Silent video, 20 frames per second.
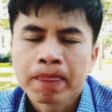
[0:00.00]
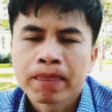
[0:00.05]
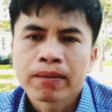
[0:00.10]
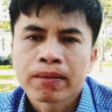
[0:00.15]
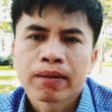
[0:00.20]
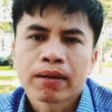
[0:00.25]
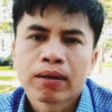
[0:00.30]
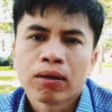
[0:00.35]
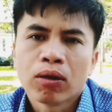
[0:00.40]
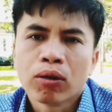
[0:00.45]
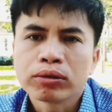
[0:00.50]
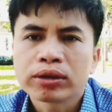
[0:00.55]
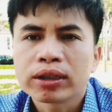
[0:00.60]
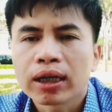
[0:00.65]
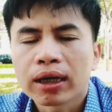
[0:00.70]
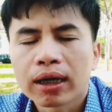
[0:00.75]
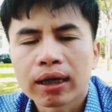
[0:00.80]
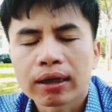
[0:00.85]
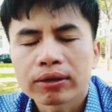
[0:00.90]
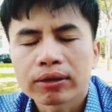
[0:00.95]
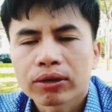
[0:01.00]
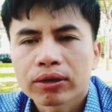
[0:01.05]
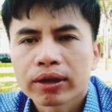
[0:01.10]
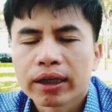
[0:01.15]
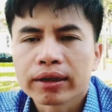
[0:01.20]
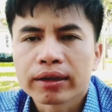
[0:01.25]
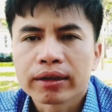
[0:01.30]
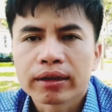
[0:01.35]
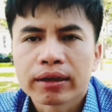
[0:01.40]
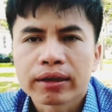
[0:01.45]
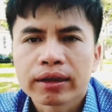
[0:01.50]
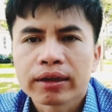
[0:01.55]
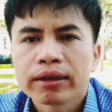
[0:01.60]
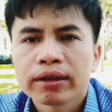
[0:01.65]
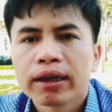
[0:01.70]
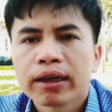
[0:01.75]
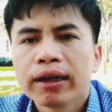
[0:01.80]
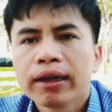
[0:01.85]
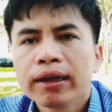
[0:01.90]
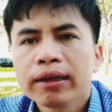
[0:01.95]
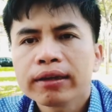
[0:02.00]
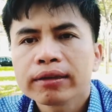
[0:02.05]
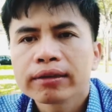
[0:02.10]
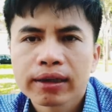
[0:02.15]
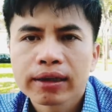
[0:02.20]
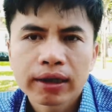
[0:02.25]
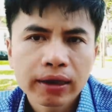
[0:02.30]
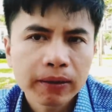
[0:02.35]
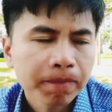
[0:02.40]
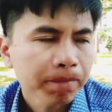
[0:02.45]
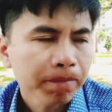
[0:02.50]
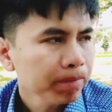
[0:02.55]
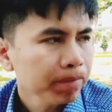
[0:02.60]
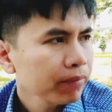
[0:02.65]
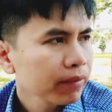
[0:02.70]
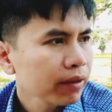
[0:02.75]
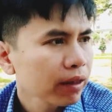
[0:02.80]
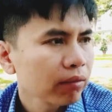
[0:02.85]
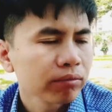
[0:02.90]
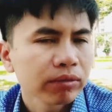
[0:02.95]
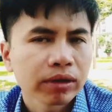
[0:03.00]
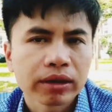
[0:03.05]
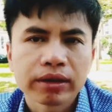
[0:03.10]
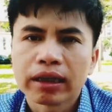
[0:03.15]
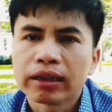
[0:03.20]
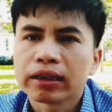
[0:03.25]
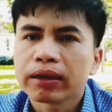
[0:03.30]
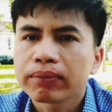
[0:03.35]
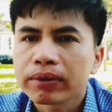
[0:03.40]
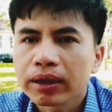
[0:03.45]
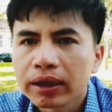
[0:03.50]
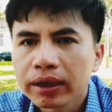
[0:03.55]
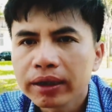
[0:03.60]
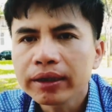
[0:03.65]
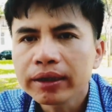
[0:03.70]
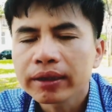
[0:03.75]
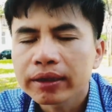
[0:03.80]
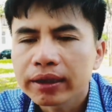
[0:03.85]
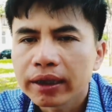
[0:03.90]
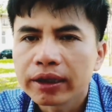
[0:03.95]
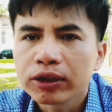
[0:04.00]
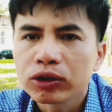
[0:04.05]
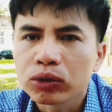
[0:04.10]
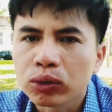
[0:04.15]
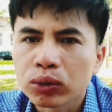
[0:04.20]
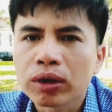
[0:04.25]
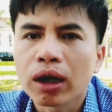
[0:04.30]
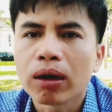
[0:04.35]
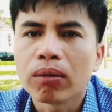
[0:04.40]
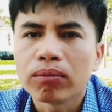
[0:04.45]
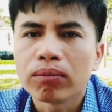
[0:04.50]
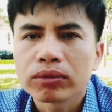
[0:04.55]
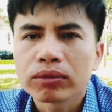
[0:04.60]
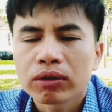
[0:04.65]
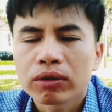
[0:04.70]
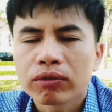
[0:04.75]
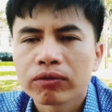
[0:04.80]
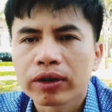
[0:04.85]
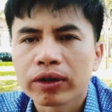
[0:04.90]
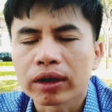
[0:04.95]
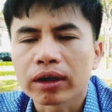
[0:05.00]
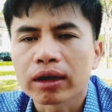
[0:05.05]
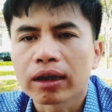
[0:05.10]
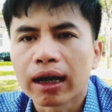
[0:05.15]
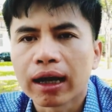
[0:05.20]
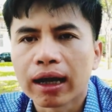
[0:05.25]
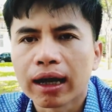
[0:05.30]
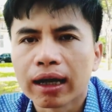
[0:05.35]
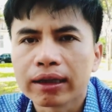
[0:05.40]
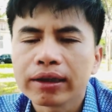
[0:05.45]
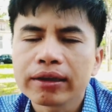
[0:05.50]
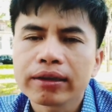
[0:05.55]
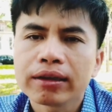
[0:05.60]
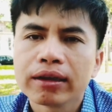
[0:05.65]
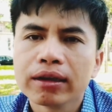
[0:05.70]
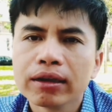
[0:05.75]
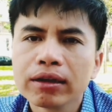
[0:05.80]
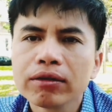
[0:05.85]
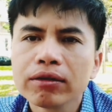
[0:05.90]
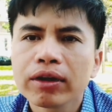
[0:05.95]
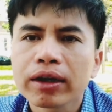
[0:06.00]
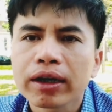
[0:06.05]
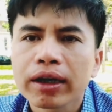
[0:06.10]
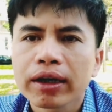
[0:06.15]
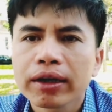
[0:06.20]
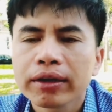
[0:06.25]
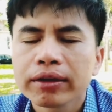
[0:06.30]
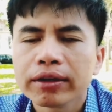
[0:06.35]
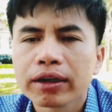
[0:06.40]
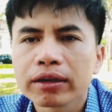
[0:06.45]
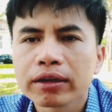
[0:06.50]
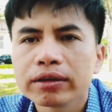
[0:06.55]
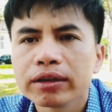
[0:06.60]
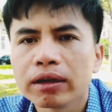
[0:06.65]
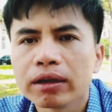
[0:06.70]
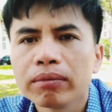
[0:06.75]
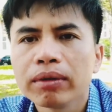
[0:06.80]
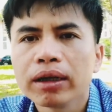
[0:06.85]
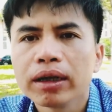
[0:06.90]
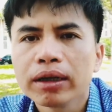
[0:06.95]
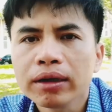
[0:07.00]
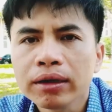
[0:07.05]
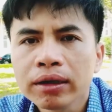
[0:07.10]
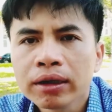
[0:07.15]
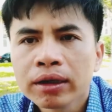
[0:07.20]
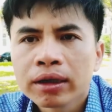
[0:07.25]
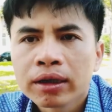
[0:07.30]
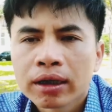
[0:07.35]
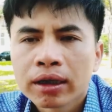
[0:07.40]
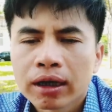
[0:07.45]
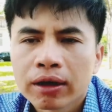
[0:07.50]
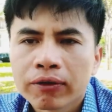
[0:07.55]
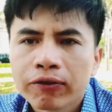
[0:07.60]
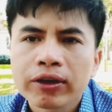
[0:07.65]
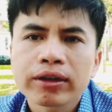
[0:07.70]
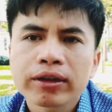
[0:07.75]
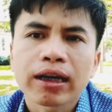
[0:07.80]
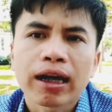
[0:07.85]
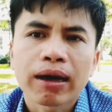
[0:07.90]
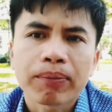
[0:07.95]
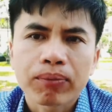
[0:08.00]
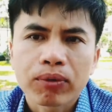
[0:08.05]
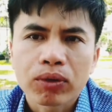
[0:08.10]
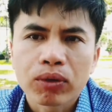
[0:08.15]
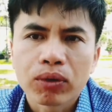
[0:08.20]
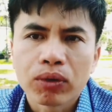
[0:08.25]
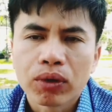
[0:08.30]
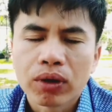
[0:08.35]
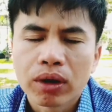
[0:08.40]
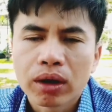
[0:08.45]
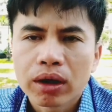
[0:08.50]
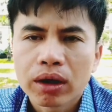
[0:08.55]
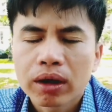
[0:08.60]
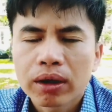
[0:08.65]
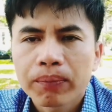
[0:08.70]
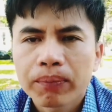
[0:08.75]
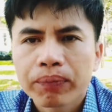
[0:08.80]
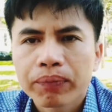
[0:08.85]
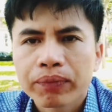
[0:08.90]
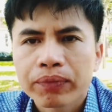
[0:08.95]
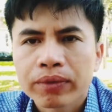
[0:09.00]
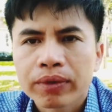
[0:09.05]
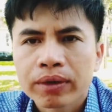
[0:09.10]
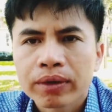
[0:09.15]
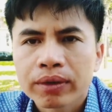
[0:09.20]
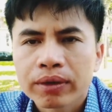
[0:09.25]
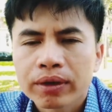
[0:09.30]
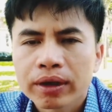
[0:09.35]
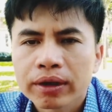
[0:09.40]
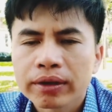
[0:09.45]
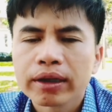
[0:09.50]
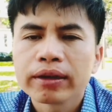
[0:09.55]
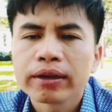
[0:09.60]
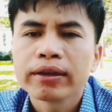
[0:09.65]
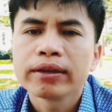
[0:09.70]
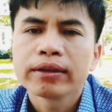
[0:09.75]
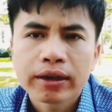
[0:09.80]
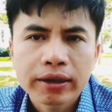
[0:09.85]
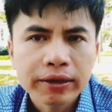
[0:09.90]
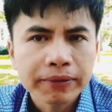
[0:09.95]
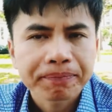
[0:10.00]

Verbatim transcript: À, hỗ trợ cho nền kinh tế sớm trong thời gian sắp tới để chủ động trong việc là thích ứng với cái, những diễn biến à, phức tạp của kinh tế thế giới.